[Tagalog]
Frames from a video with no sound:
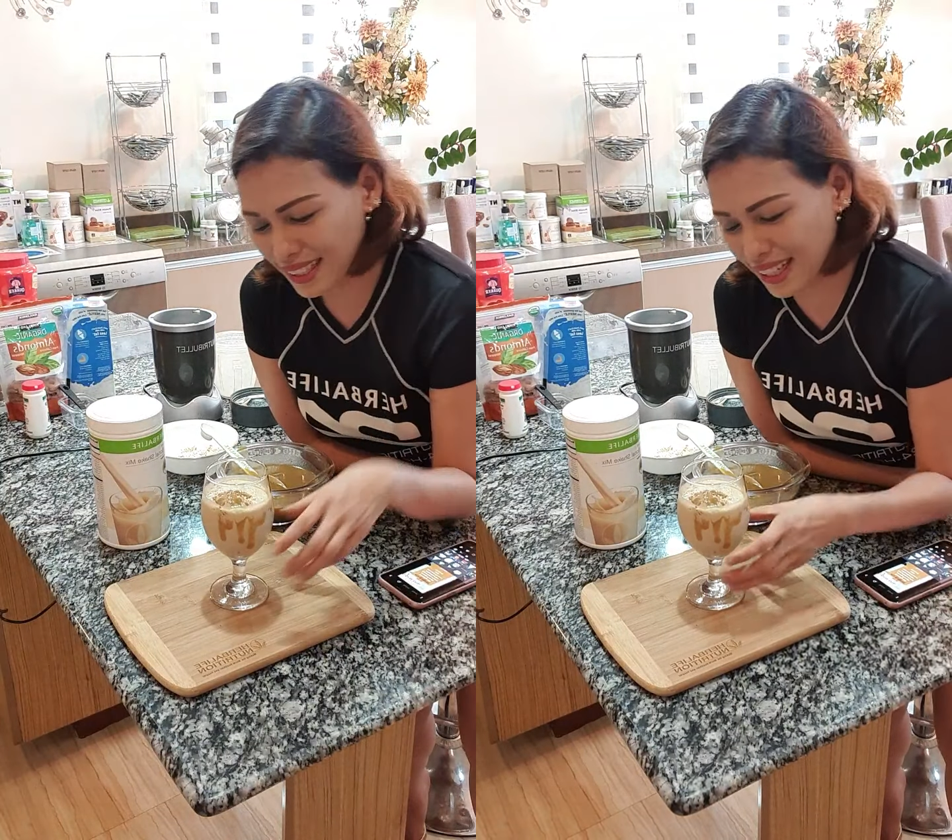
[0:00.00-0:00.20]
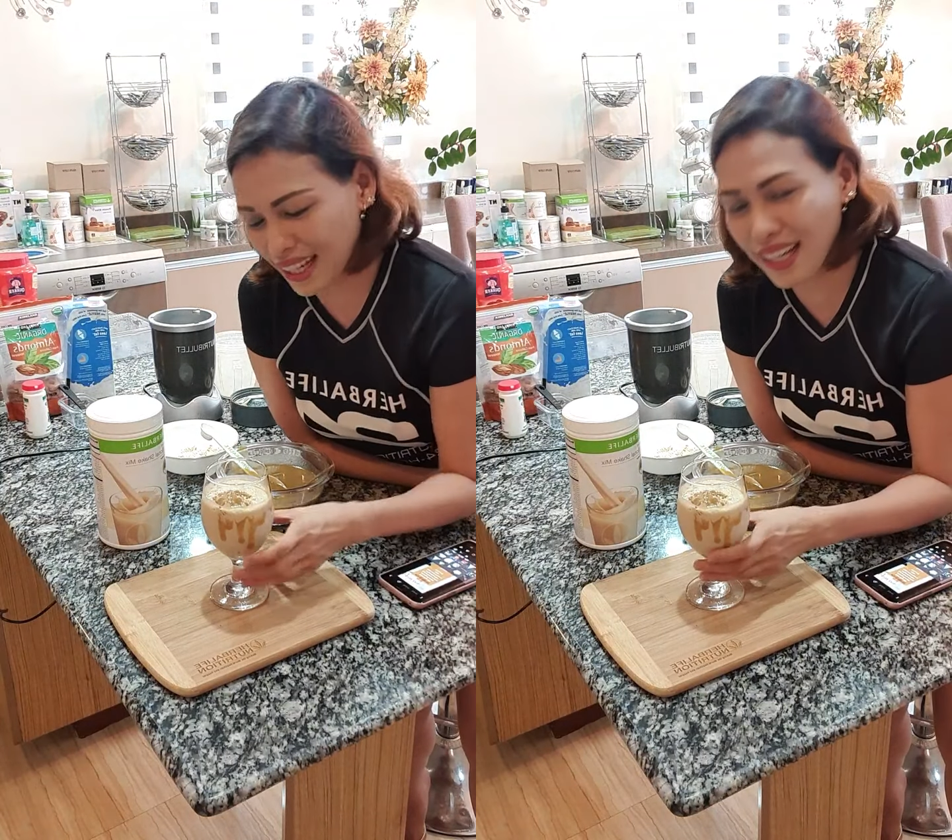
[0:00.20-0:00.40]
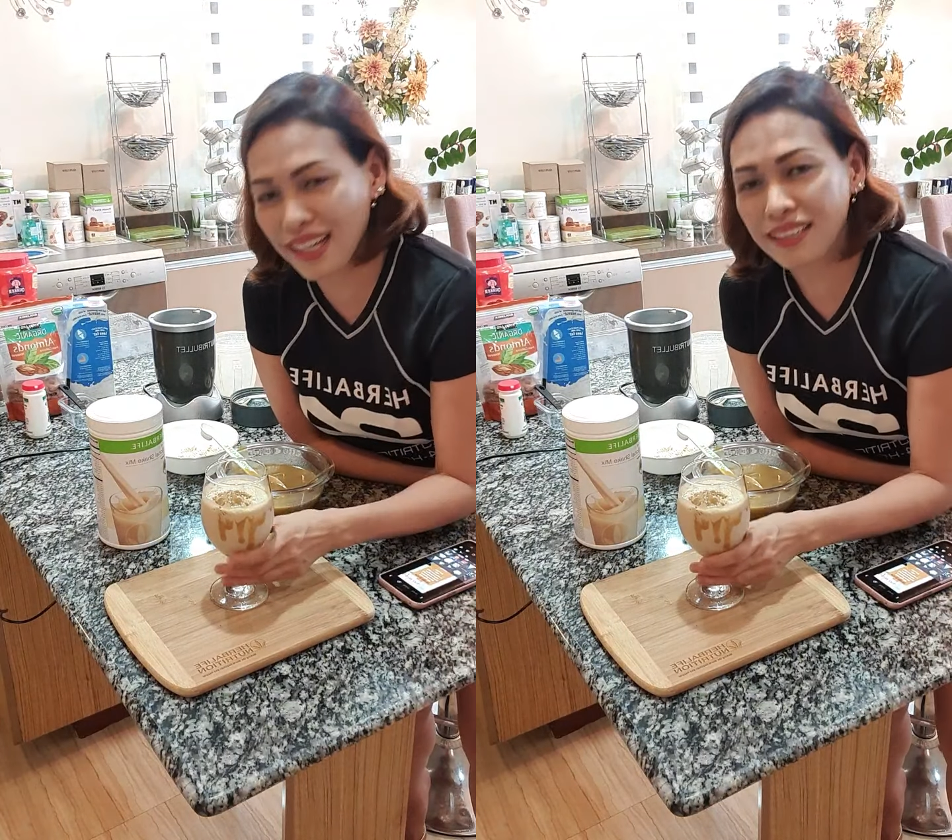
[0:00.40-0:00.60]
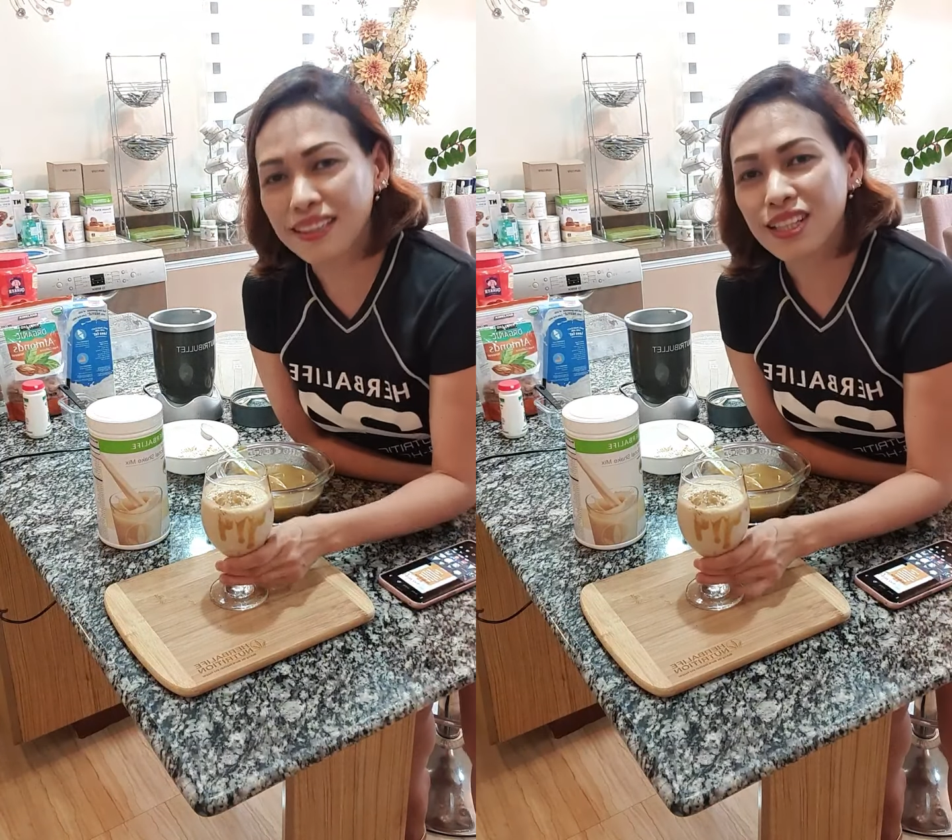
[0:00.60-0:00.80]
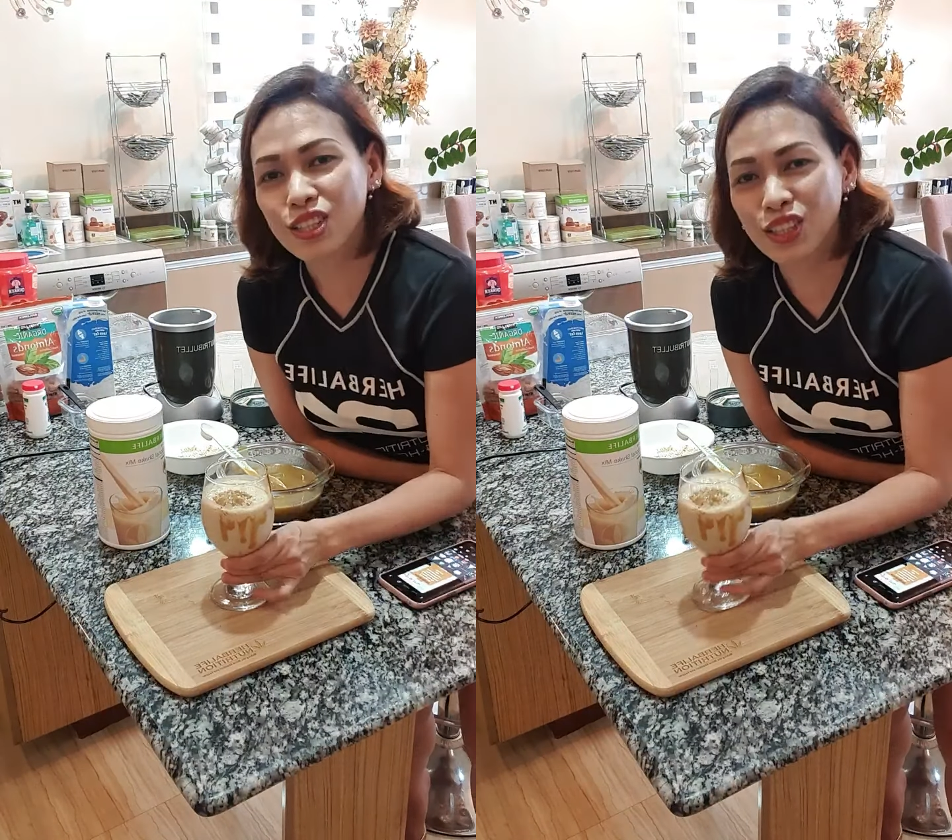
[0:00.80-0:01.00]
Okay?
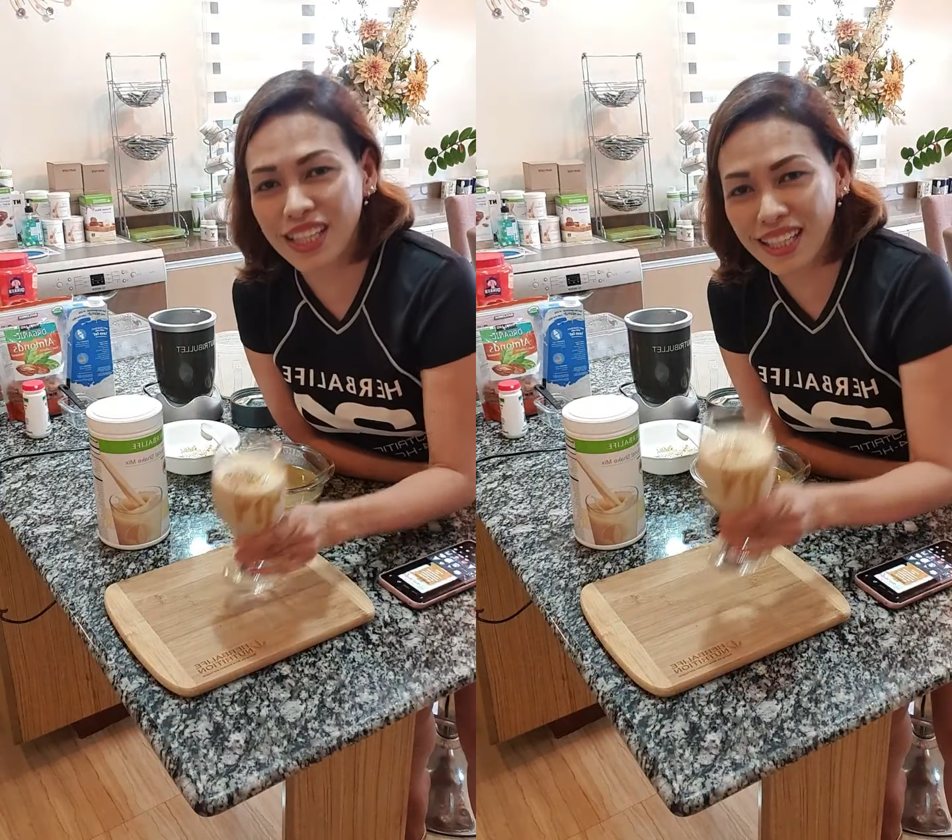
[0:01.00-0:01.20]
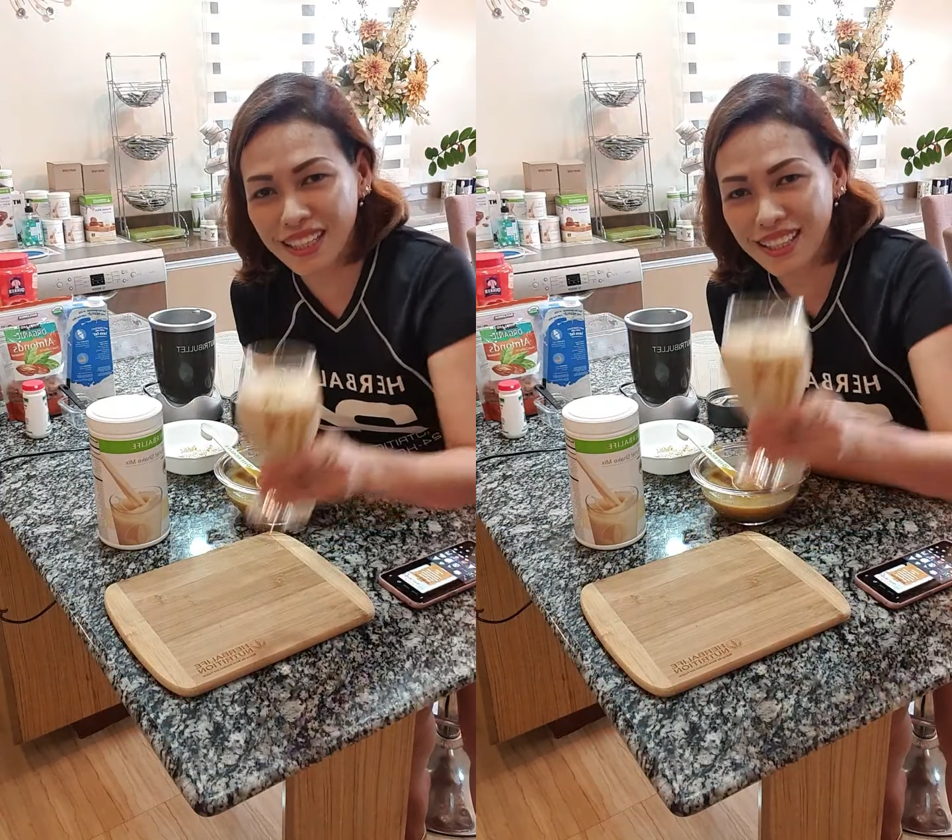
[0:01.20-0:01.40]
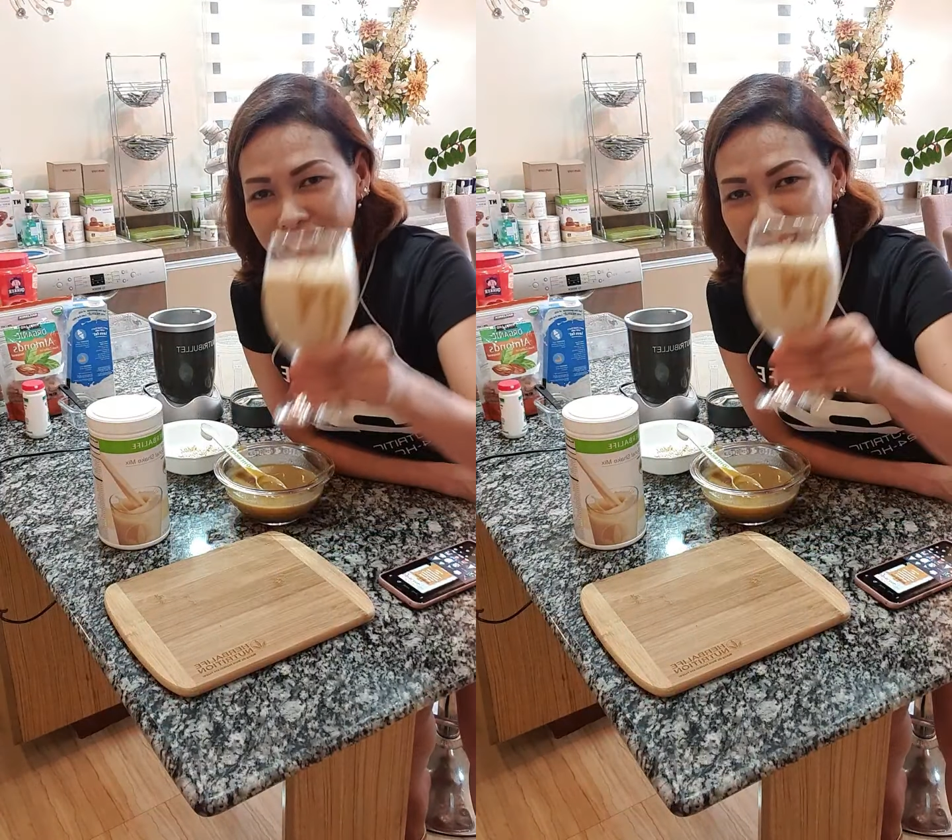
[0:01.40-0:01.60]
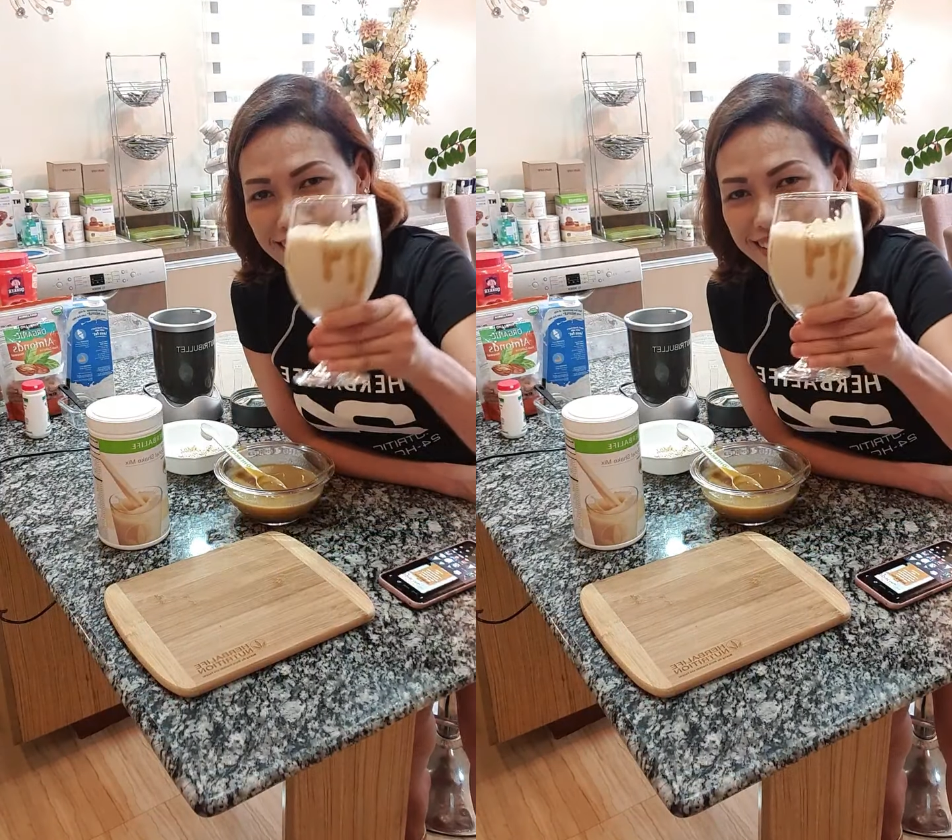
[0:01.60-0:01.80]
Cheers